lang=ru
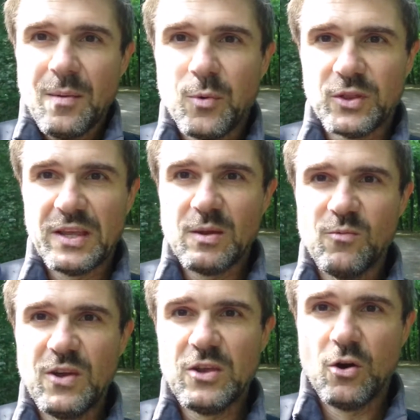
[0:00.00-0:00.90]
под
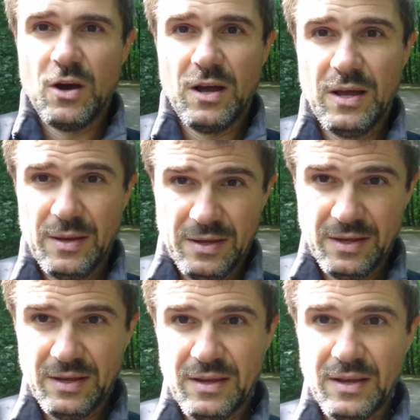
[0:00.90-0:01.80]
этим видео.
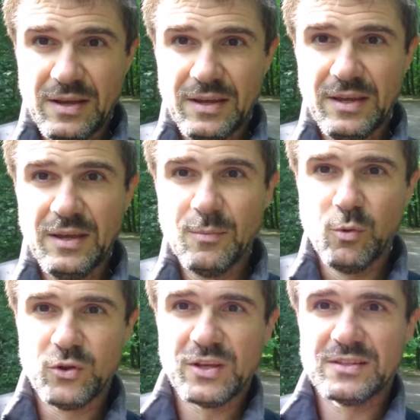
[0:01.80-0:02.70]
И
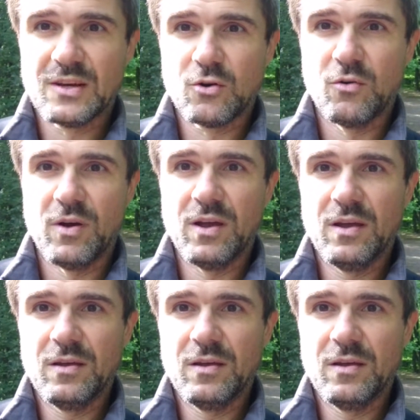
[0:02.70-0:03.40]
будьте здоровы!